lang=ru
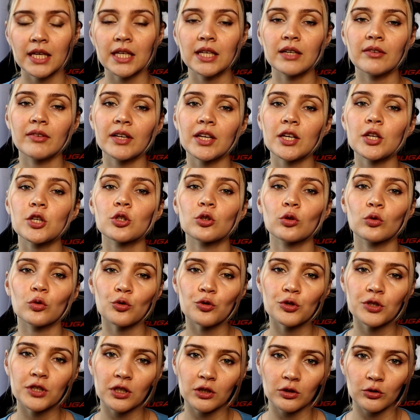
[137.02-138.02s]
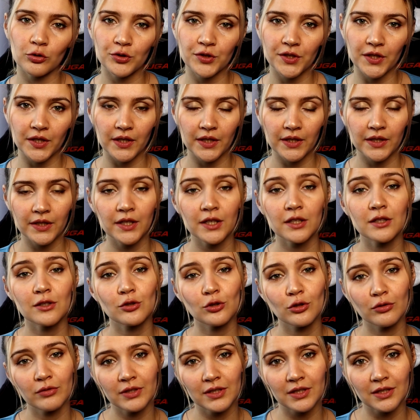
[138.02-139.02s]
и говорит, что у русских людей нет
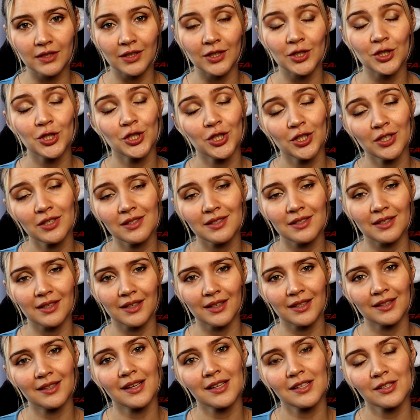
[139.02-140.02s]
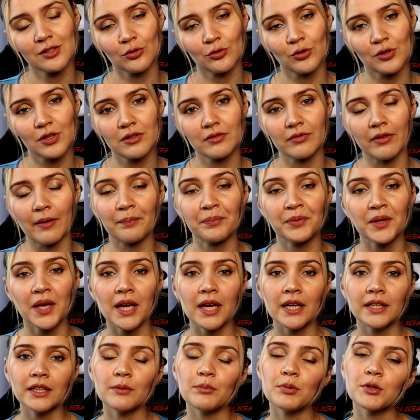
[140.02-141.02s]
совести, чести и достоинства.
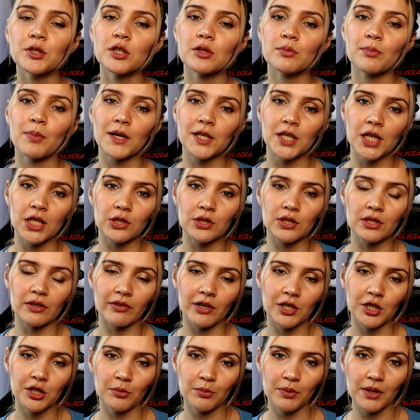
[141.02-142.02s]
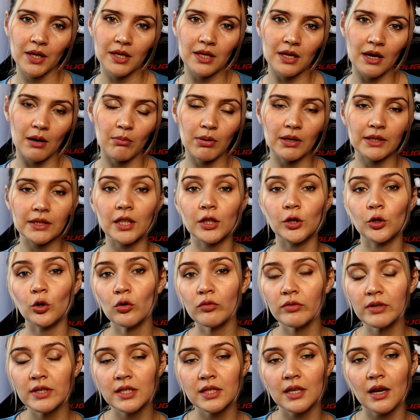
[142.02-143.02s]
Напишите, пожалуйста, ваше мнение об этой
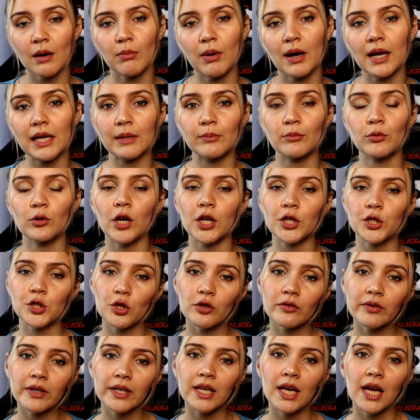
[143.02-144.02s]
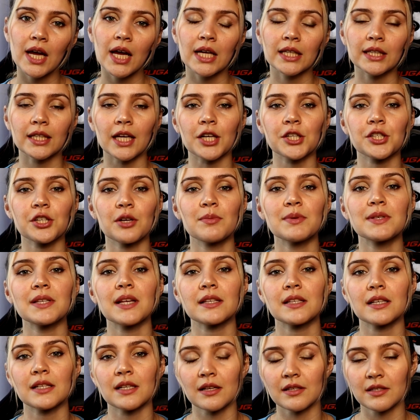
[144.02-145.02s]
новости, об Алле Пугачевой. Также
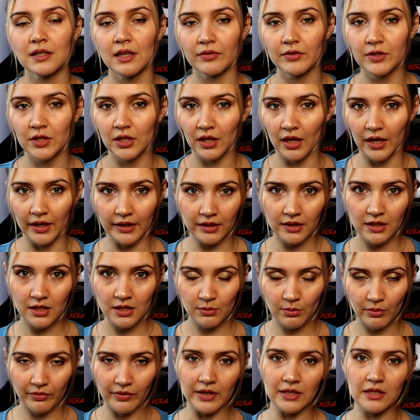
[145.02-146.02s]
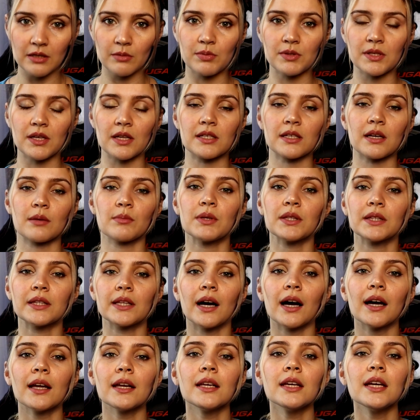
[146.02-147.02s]
обязательно ставьте лайк, не забывайте писать
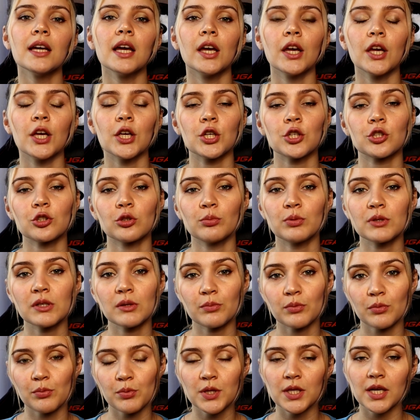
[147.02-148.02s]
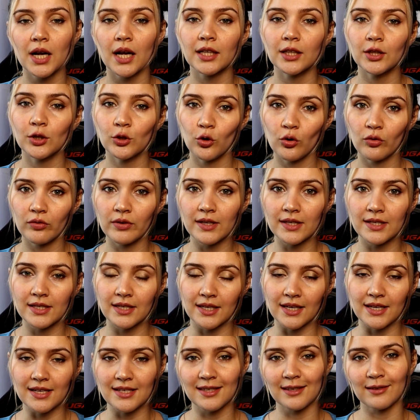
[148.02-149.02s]
комментарии, и чтобы не пропускать новые
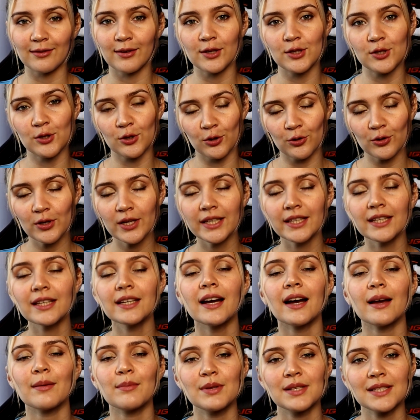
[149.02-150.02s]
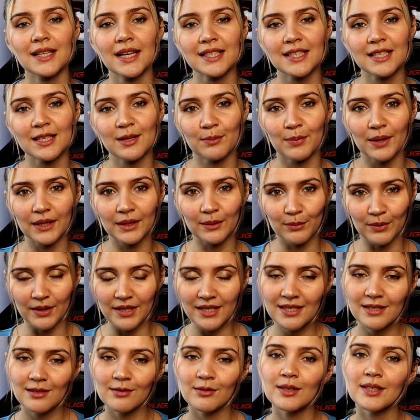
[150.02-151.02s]
интересные интересные видеоролики. Обязательно
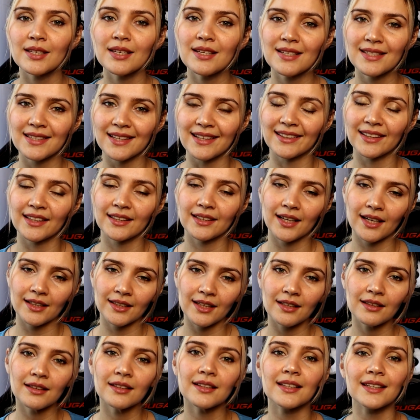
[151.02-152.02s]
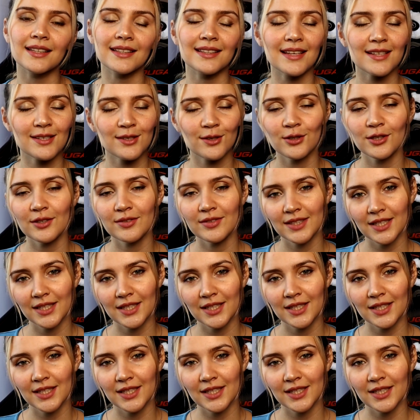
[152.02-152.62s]
подписывайтесь на этот канал и до скорой